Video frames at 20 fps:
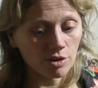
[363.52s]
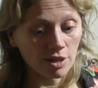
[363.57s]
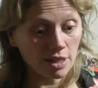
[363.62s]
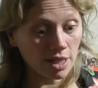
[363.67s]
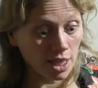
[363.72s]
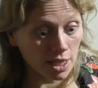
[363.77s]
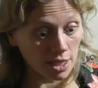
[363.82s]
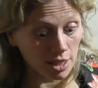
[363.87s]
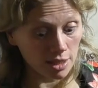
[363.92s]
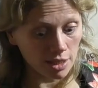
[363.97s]
euh,
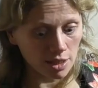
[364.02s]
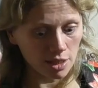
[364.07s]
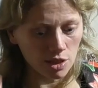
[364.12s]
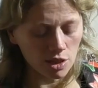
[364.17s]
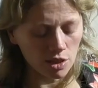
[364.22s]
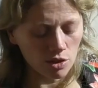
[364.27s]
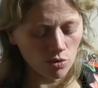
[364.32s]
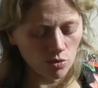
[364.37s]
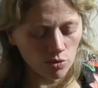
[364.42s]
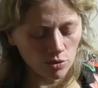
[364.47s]
très
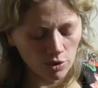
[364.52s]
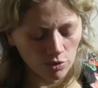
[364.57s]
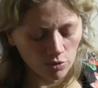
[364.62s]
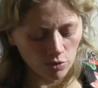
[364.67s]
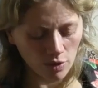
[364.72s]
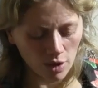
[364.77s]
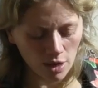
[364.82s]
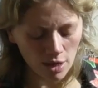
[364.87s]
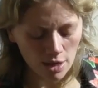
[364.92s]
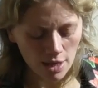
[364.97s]
intelligent et
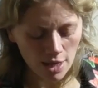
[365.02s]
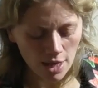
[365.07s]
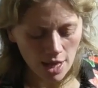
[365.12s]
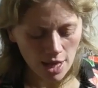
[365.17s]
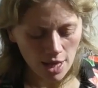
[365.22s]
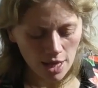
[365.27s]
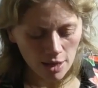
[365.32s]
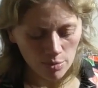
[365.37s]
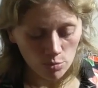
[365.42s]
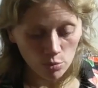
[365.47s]
tout ça,
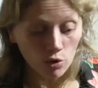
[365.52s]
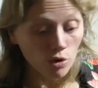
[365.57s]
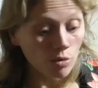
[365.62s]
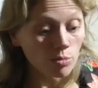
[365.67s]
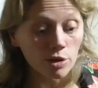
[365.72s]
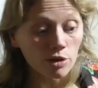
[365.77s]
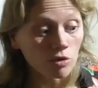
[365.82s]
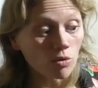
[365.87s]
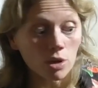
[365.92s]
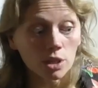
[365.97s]

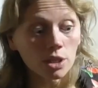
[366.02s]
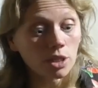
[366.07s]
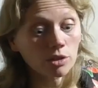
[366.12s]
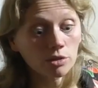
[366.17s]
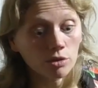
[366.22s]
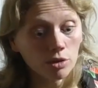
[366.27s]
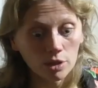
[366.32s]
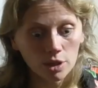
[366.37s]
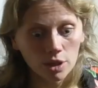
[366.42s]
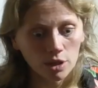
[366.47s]
comme les trois
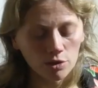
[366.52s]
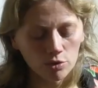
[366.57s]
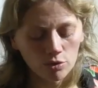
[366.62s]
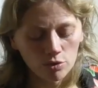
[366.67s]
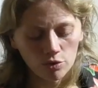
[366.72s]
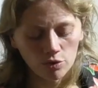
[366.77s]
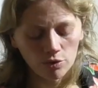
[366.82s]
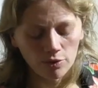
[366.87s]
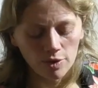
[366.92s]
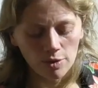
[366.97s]
acteurs d'ailleurs
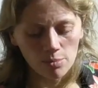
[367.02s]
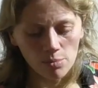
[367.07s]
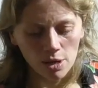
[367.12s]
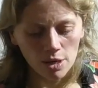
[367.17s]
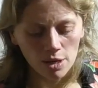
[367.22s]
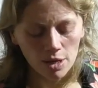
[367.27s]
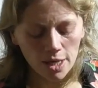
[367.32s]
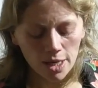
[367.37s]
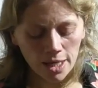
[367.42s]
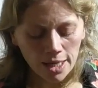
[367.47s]
de ce film.
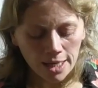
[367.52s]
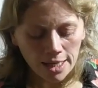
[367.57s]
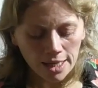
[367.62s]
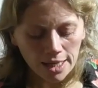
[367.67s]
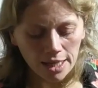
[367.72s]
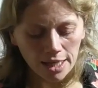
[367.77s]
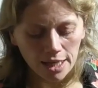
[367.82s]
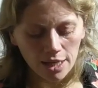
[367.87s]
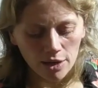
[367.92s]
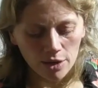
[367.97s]
Hein.
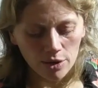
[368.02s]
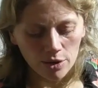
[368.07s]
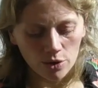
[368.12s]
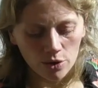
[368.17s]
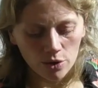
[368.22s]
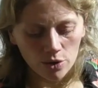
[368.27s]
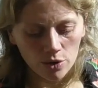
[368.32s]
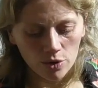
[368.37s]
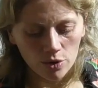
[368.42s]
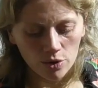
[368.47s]

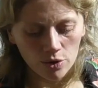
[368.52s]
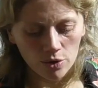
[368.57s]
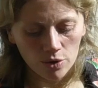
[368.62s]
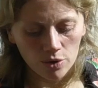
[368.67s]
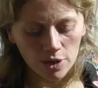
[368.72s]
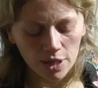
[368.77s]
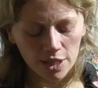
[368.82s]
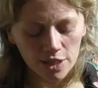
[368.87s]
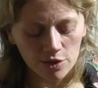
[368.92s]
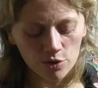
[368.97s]
Euh,
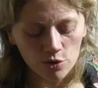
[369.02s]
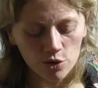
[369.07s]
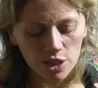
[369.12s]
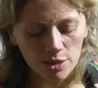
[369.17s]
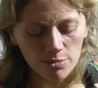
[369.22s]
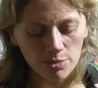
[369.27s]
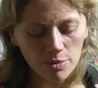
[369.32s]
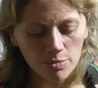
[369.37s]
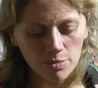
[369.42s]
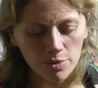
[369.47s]
et, ce que
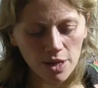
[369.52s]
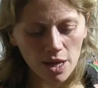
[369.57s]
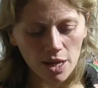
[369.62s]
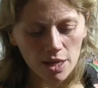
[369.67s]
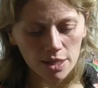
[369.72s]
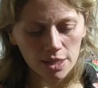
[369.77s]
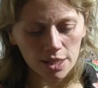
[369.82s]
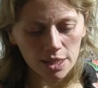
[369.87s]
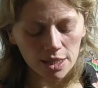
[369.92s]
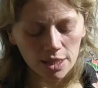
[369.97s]
j'aimais
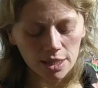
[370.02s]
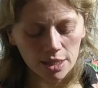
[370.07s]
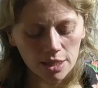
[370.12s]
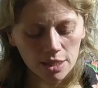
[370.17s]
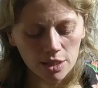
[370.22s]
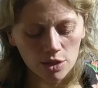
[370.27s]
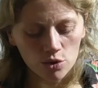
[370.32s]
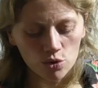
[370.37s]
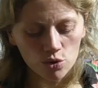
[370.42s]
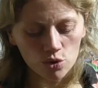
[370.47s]
bien,
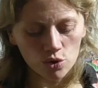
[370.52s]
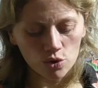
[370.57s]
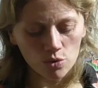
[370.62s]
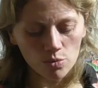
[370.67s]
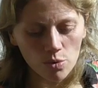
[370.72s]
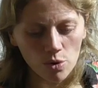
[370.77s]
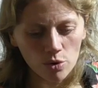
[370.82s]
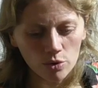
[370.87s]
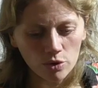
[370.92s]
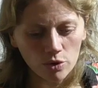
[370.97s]
c'était
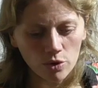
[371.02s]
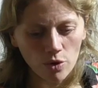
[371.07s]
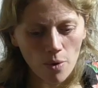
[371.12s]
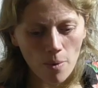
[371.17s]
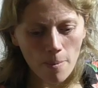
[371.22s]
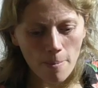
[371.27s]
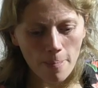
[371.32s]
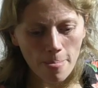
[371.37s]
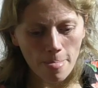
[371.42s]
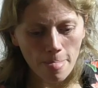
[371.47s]
justement que
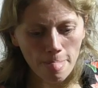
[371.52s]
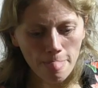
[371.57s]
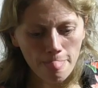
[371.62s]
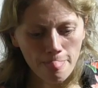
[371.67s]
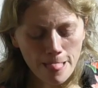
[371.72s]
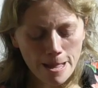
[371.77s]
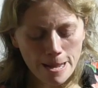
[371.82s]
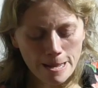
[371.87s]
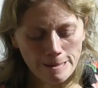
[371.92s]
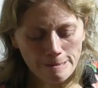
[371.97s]
hum,